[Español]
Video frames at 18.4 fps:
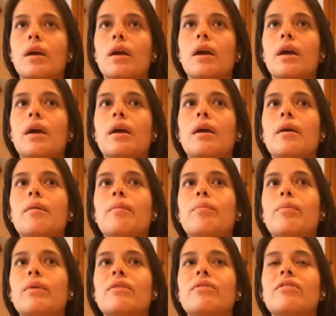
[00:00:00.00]
Eh,
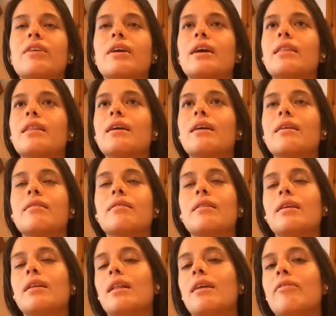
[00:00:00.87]
pues fíjate que
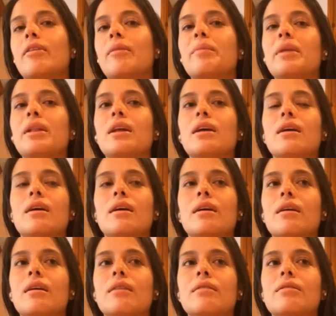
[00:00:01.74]
sí, la
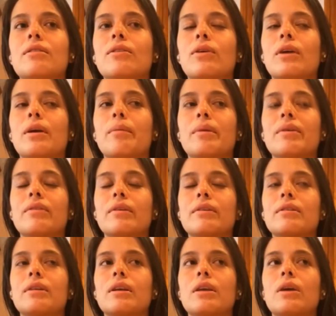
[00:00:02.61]
familia es lo que más
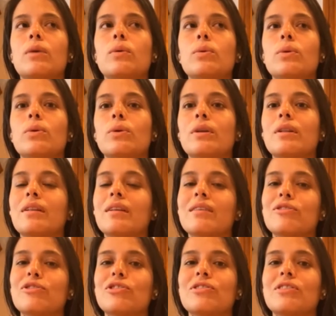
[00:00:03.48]
extraña a uno en
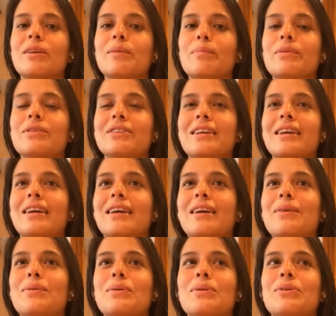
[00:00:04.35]
estos tiempos de
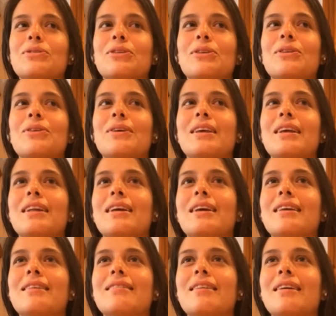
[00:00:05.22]
que uno solo
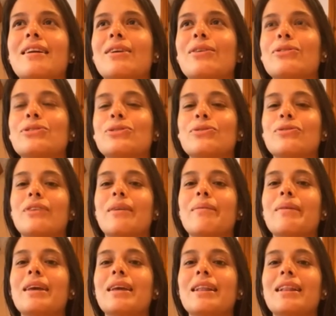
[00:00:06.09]
quiere estar con su
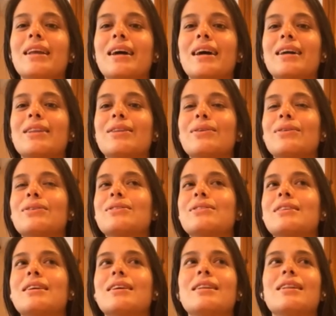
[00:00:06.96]
familia,
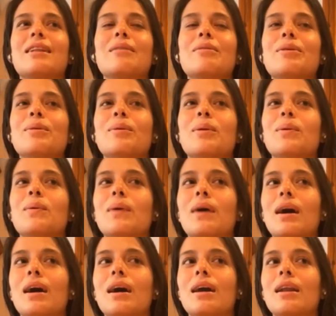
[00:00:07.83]
todos en el mismo
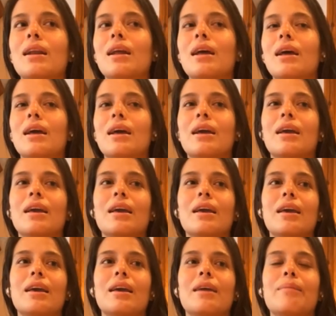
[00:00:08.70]
lugar,
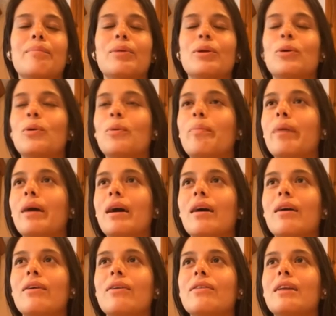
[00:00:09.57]
que
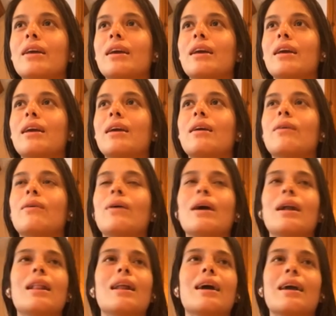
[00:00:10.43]
preocupados de que
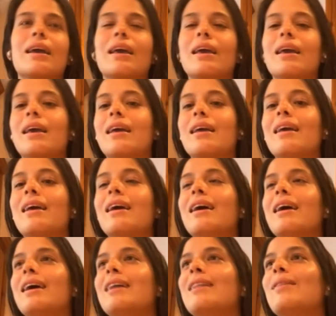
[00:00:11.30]
ojalá que
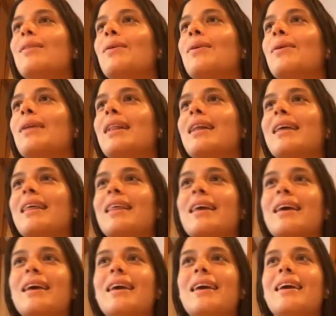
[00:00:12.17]
no le
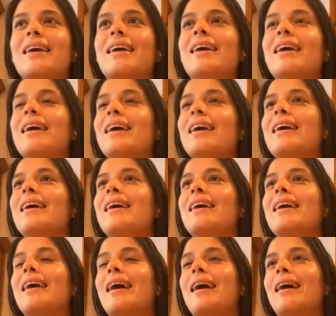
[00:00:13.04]
dé
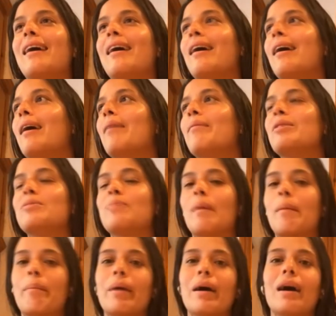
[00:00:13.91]
eh, a, mis
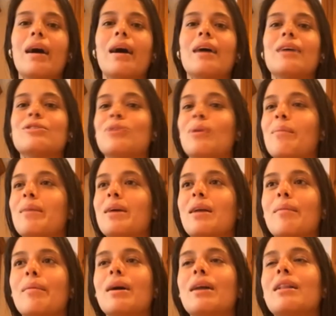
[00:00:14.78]
papás o a mi
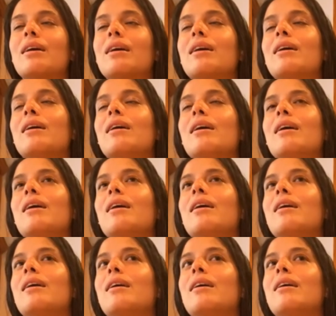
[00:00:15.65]
hermana
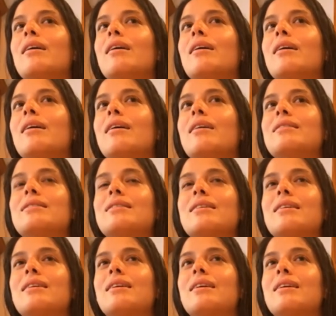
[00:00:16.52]
eh,
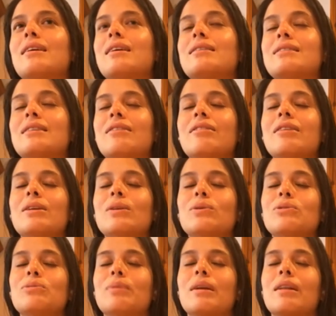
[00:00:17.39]
este, este
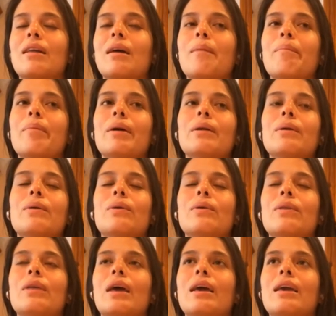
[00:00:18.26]
virus, ¿verdad?
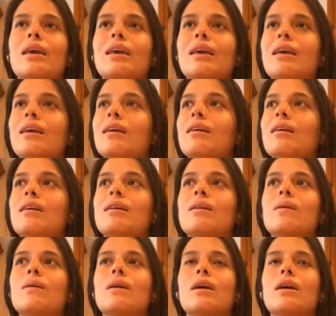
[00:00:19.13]
Pero de ahí
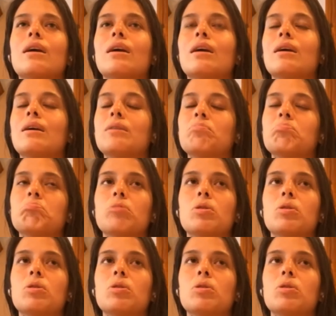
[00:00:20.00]
creo que,